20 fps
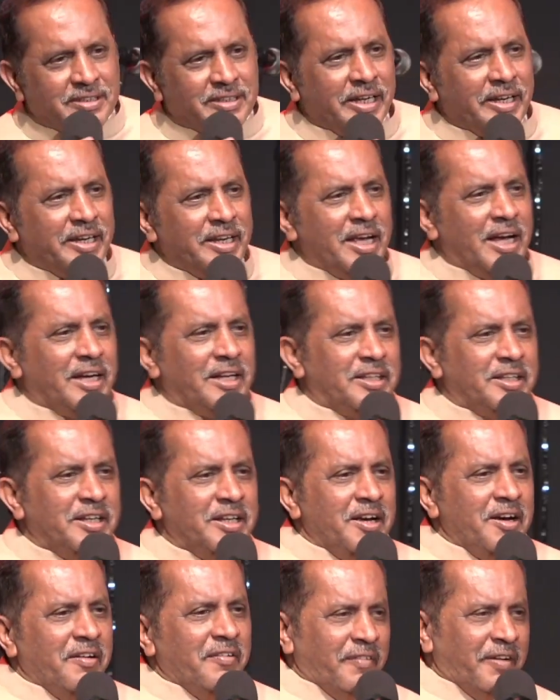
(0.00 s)
தெரியாது
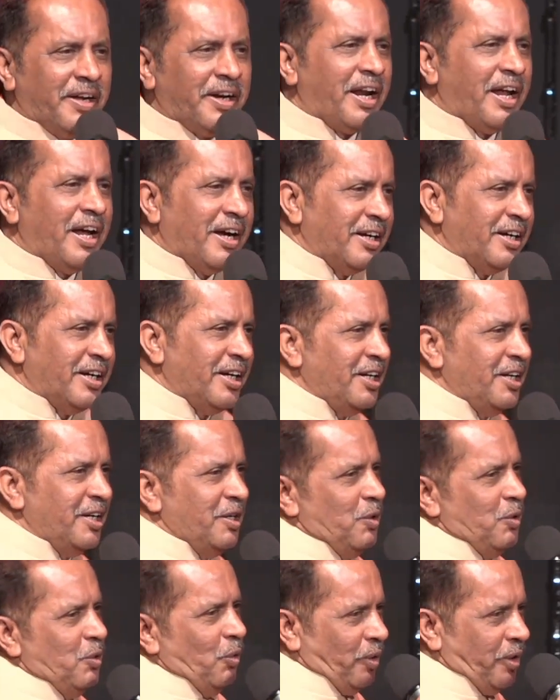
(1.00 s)
வராங்க
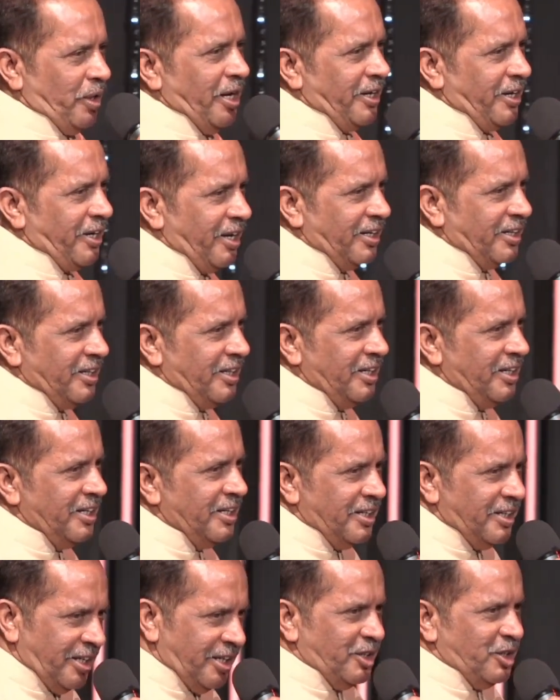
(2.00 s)
உட்காராங்க
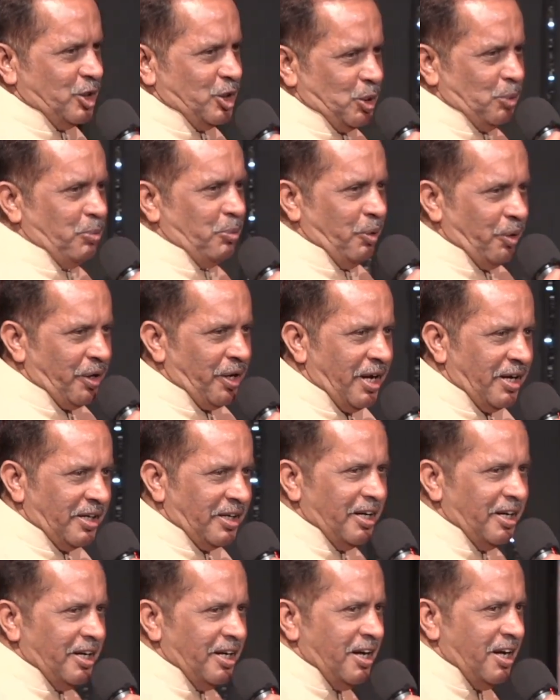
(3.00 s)
எந்திரிச்சு போகிறாங்க